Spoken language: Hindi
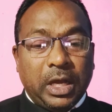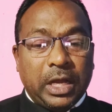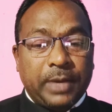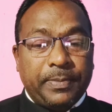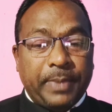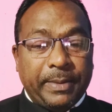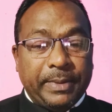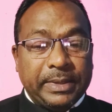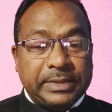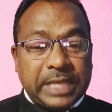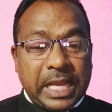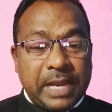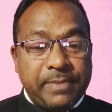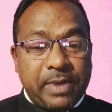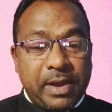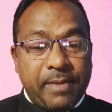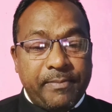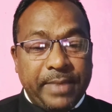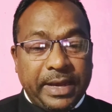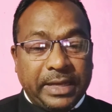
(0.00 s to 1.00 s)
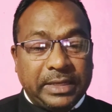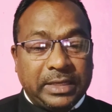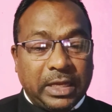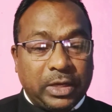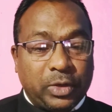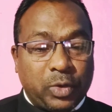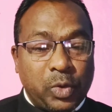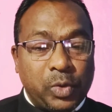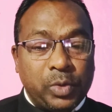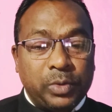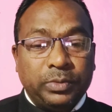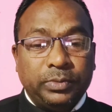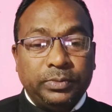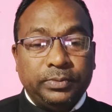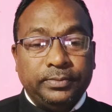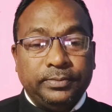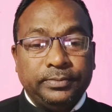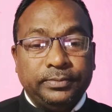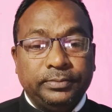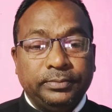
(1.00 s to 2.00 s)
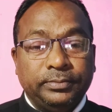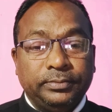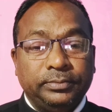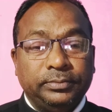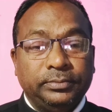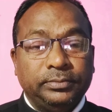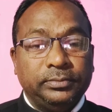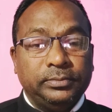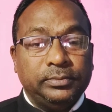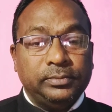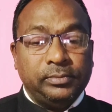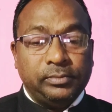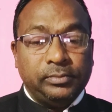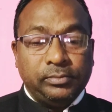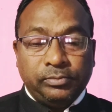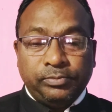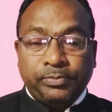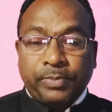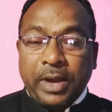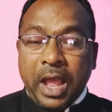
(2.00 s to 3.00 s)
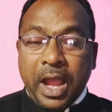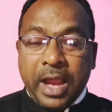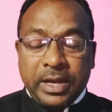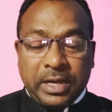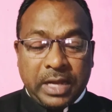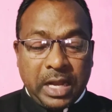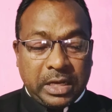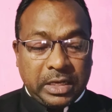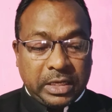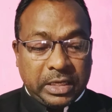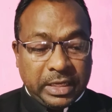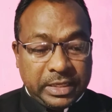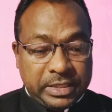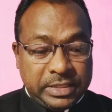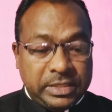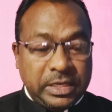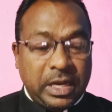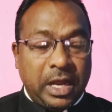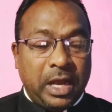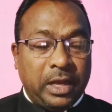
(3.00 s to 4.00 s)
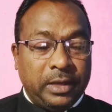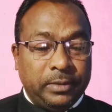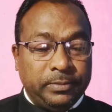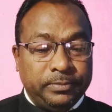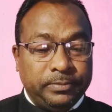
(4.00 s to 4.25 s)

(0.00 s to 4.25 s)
और बाबा साहेब अंबेडकर को पढ़ाई का खर्चा